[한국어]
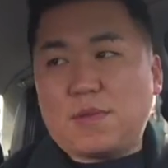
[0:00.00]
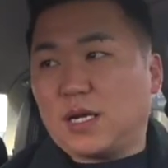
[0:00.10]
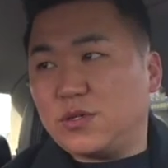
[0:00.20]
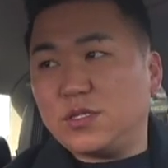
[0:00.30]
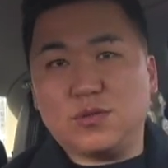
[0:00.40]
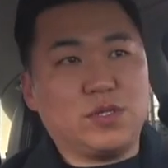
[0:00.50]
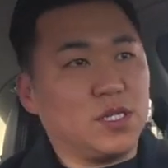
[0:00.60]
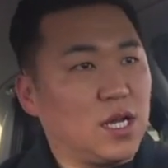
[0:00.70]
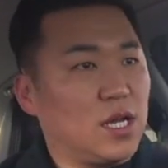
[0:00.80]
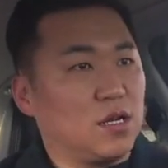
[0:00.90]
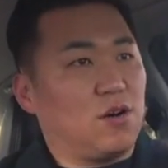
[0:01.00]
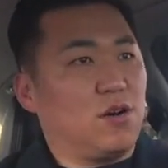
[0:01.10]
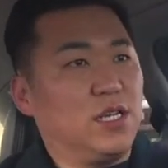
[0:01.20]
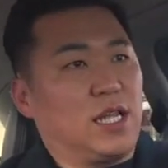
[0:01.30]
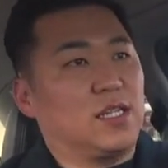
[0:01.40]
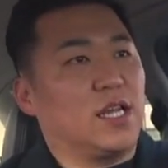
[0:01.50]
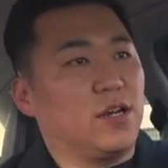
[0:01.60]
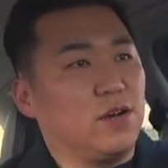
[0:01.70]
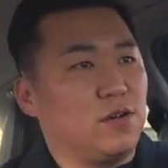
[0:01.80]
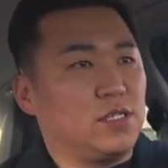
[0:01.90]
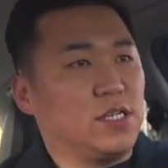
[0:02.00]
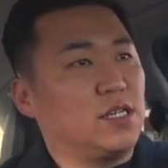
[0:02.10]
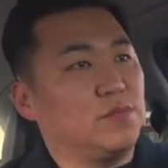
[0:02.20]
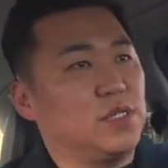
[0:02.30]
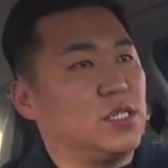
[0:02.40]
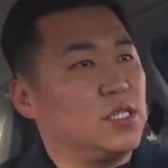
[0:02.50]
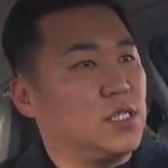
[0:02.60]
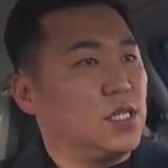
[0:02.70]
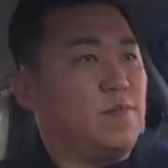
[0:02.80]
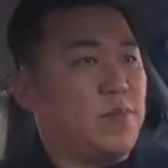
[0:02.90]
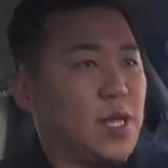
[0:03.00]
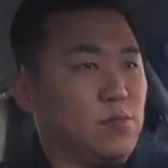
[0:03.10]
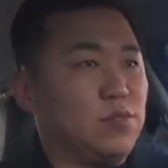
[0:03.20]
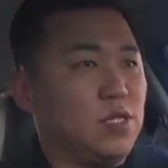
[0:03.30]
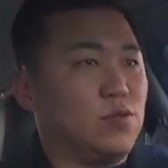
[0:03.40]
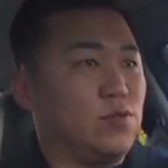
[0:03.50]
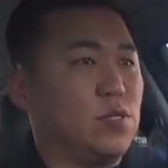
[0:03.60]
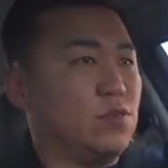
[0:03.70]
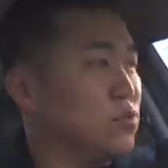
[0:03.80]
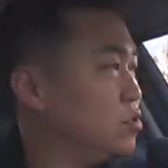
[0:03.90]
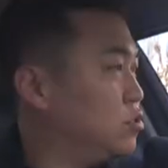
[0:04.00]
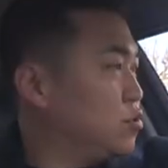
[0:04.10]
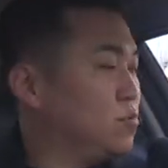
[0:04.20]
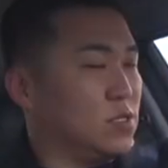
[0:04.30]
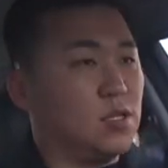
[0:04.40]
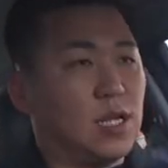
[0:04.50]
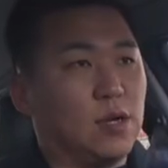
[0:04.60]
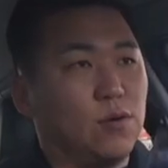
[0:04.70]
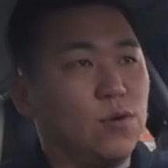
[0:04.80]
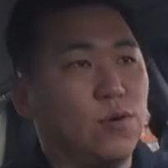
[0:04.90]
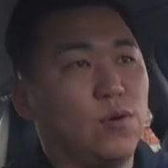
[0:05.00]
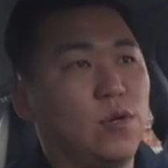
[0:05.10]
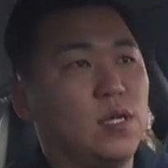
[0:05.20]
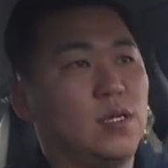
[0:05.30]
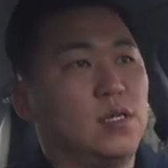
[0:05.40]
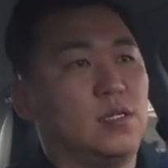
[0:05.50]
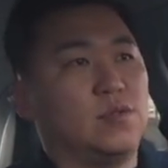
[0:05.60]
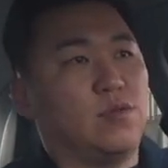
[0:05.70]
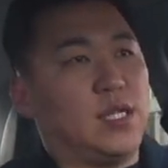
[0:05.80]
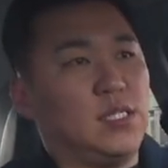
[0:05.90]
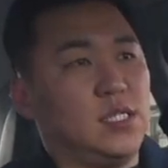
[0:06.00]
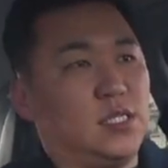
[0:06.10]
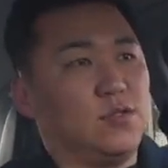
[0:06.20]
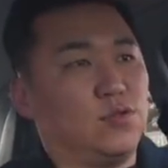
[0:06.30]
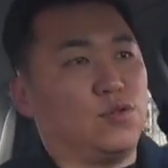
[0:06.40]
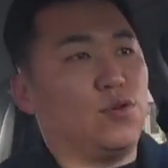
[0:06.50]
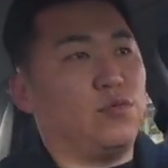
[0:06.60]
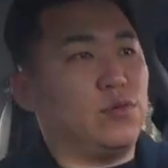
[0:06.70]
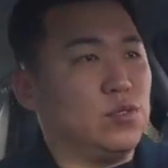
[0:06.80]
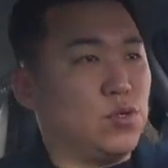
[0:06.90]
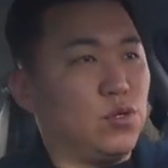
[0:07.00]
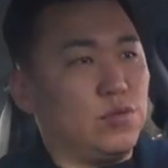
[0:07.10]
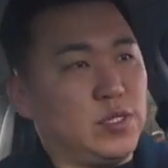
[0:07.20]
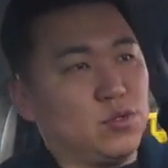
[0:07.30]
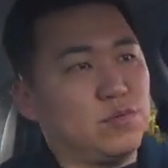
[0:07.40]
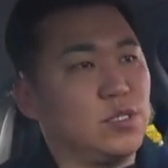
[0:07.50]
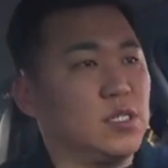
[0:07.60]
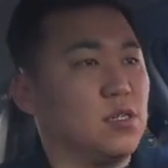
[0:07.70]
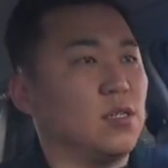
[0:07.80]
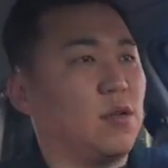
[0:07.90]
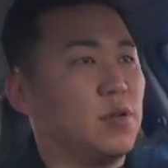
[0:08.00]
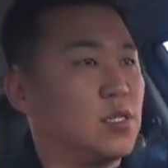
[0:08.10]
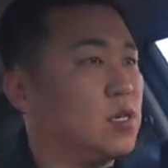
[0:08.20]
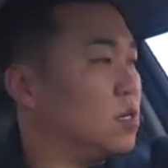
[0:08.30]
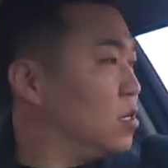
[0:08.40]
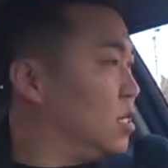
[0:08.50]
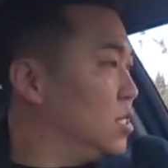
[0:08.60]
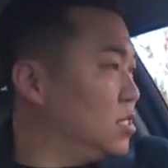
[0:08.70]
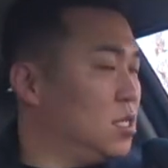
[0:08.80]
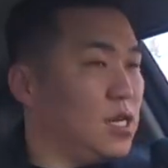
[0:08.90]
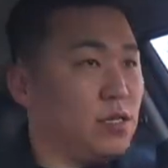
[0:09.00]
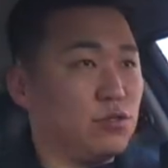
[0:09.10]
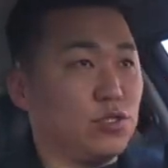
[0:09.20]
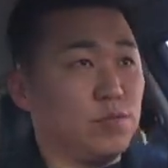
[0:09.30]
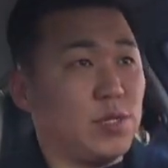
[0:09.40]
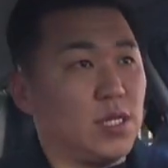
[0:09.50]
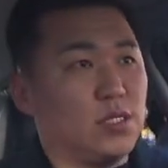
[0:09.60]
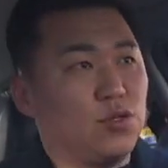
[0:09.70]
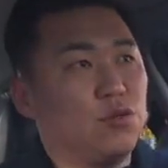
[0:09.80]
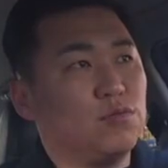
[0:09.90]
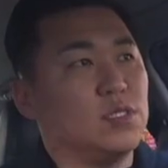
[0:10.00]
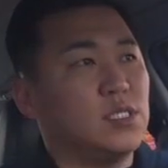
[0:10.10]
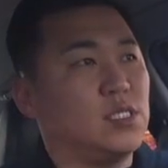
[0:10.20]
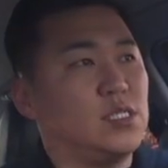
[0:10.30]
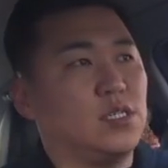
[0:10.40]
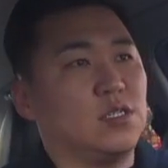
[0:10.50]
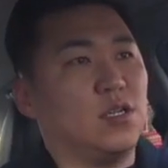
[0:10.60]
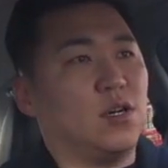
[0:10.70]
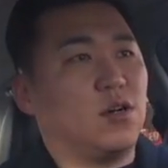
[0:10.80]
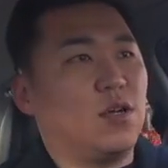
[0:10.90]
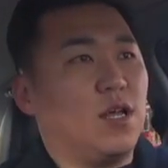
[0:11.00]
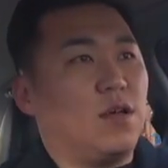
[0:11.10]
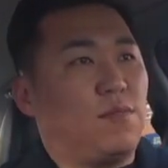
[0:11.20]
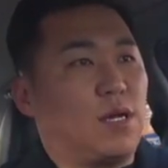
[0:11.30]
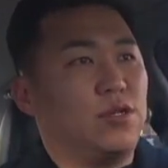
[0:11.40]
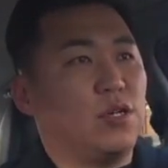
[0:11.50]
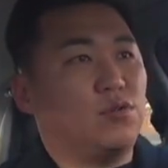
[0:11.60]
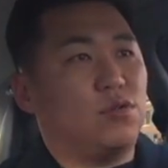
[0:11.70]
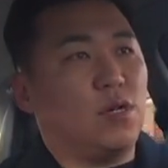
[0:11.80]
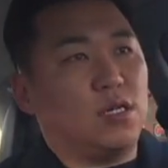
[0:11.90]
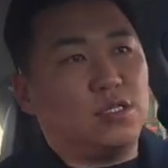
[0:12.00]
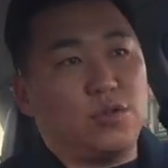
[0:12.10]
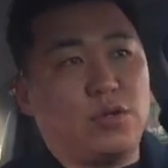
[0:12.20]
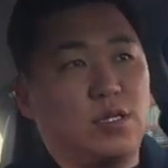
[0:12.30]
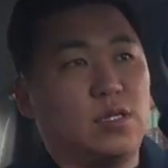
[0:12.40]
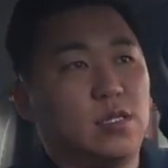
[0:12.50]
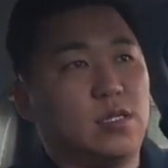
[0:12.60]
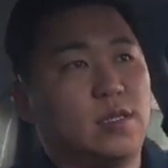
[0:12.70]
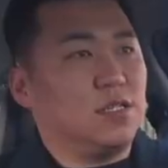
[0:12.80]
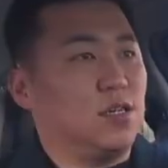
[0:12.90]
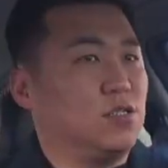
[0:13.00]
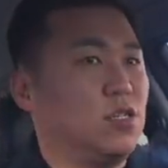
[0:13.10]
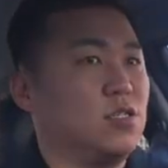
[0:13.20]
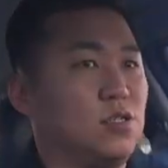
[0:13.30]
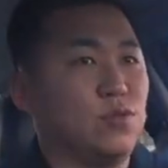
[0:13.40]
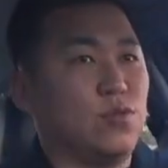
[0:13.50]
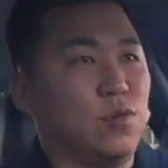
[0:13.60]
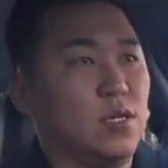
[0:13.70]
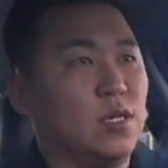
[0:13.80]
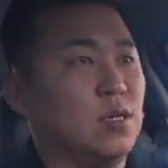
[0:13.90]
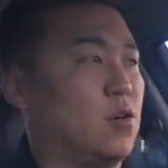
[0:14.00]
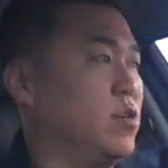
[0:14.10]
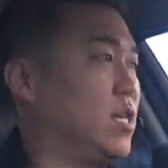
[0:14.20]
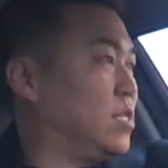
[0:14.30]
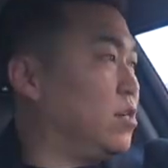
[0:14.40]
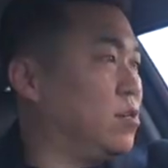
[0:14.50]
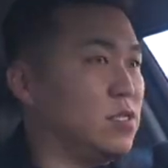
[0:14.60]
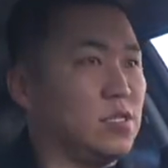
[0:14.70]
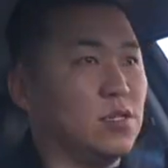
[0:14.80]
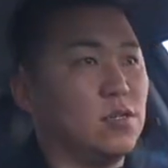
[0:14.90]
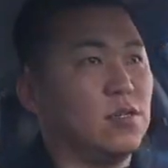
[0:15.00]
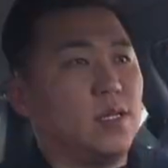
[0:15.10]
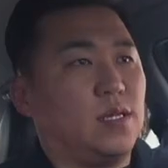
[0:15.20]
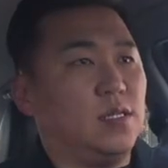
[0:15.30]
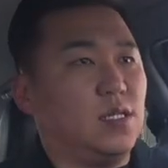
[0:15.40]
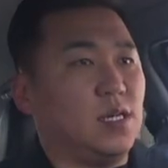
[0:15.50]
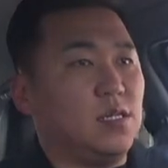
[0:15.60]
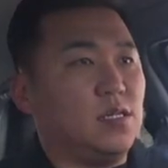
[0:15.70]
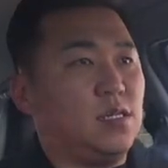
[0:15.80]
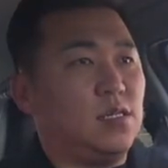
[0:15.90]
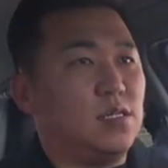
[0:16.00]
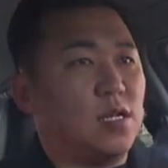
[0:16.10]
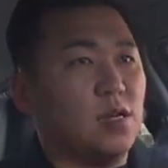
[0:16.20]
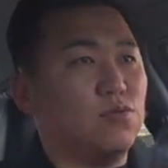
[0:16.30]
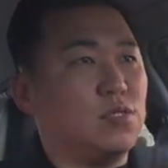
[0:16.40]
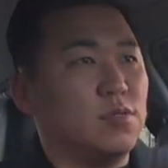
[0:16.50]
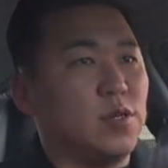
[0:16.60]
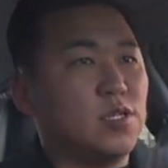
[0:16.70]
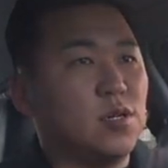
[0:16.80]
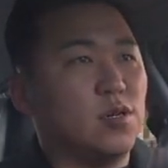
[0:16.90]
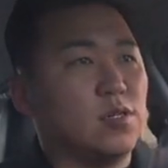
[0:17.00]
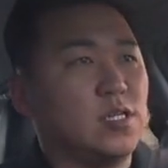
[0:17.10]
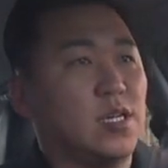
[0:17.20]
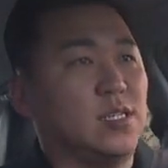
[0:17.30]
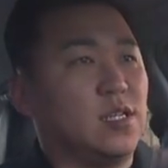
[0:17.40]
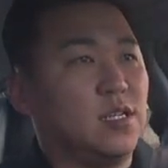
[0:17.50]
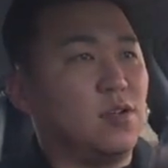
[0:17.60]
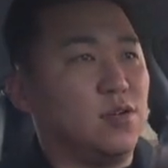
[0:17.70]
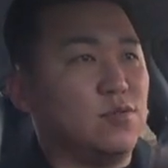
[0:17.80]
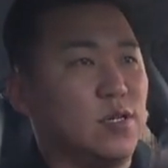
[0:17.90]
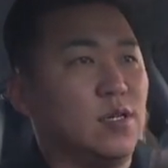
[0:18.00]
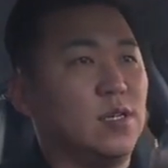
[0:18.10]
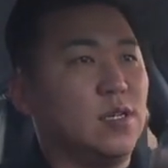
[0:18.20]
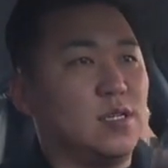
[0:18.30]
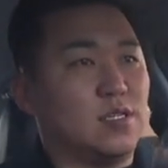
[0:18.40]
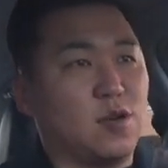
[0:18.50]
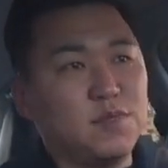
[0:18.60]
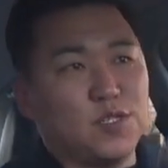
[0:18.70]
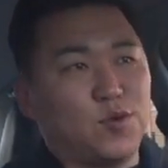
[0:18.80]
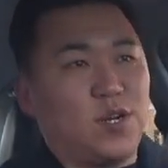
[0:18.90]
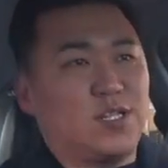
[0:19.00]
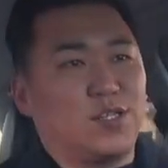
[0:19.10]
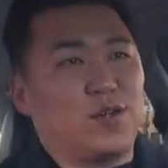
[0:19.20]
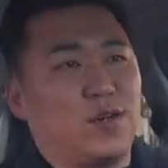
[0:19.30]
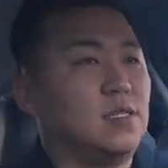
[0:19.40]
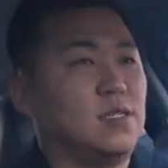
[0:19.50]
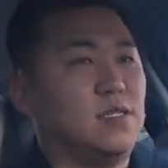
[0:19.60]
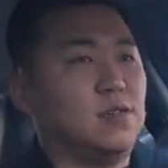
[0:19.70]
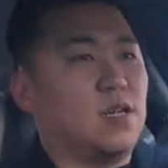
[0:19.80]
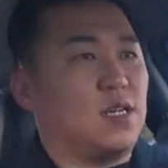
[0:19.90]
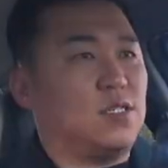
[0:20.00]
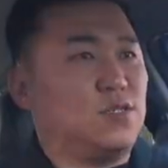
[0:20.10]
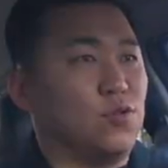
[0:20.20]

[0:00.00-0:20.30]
바퀴 소리가 거의 안 나요. 지금은 아무래도 키로수도 좀 늘어났고, 그리고 엔진도 소음, 소음이 조금씩 늘어나면서 실내로 유입되는 소음은 있을지언정 바퀴가 굴러가는 소리는 여전히도 거의 안 나거든요. 이 차를 타고 있으면서 그 얘기를 하더라고요. 섬뜩 놀랐죠. 이렇게까지